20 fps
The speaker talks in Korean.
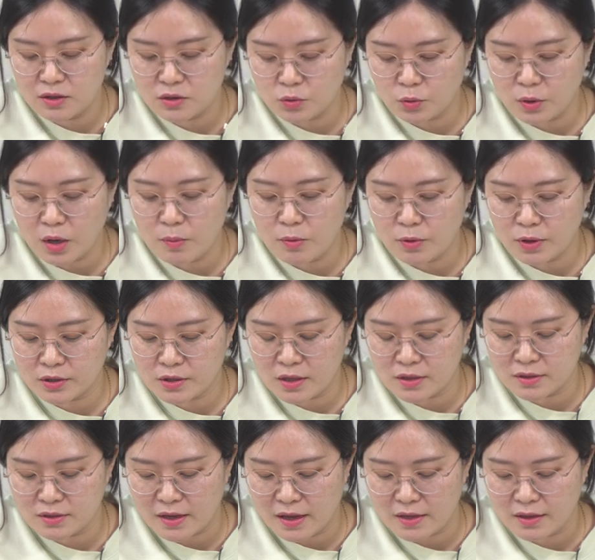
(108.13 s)
돌아보게
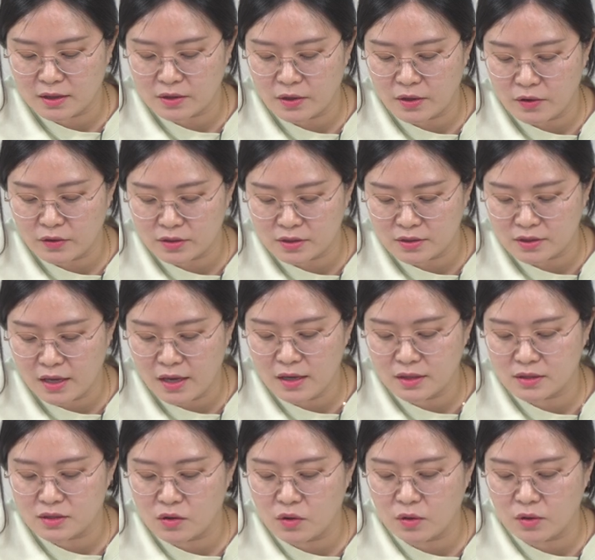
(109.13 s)
되는 나이가 되었기에
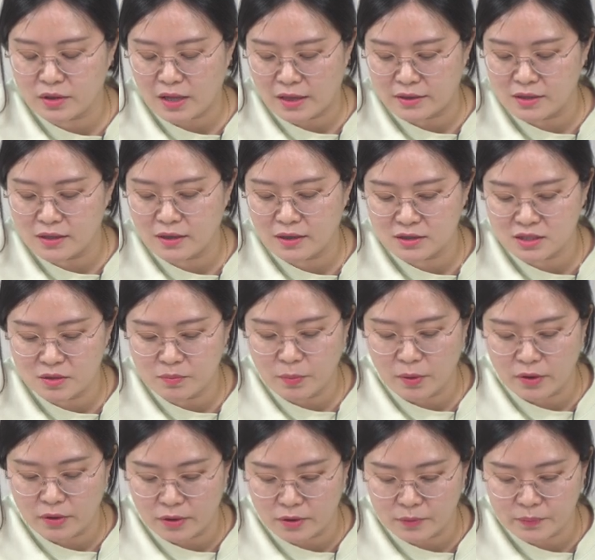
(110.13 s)
그런 건 아닐까
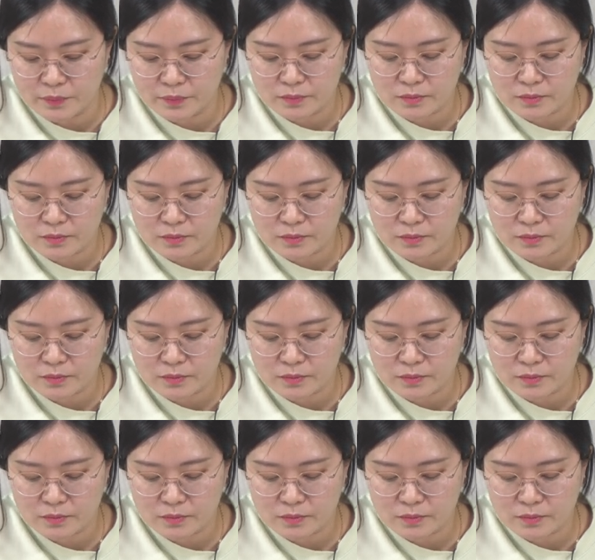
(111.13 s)
싶어요.